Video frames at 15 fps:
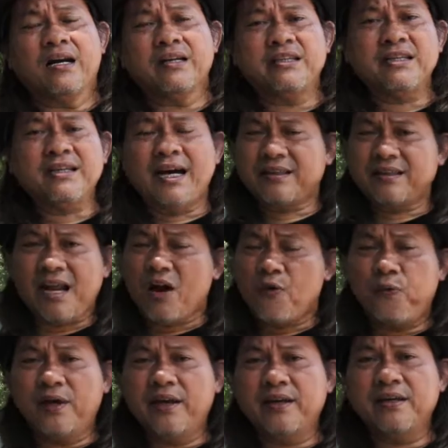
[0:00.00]
ketika
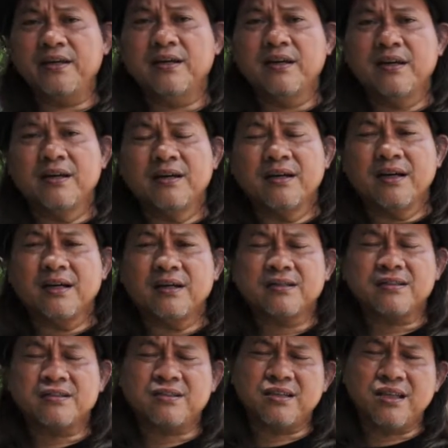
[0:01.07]
traveling
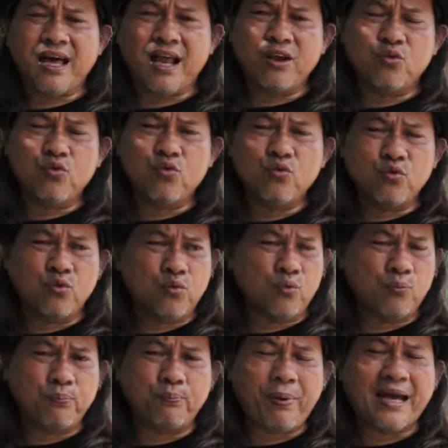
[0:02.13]
selalu
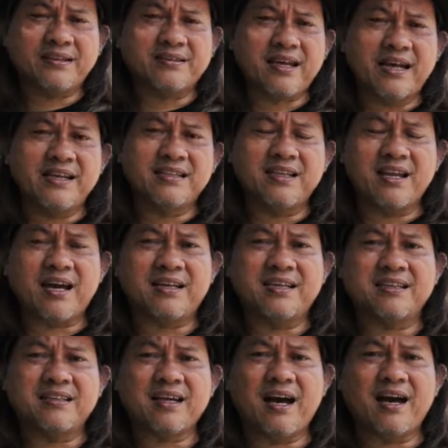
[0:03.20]
panca indera
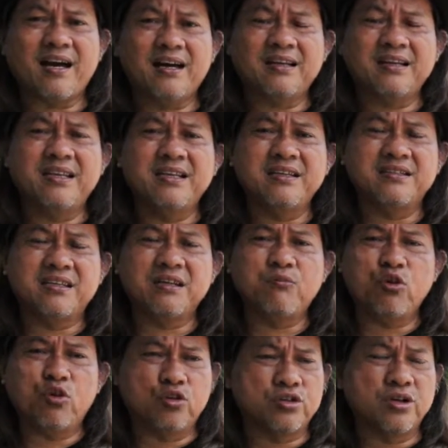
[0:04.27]
kita
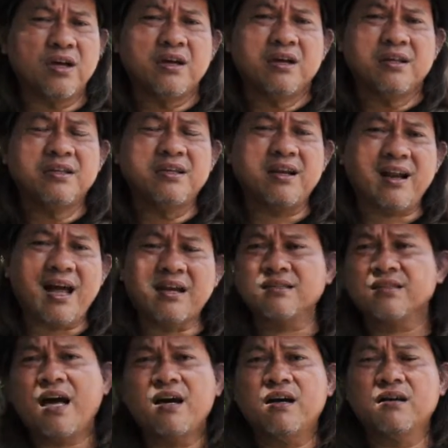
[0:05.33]
distimulus,
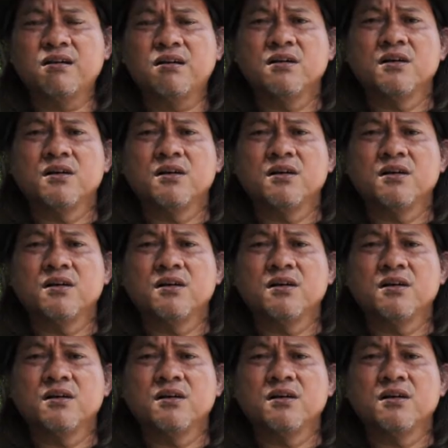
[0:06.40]
dirangsang.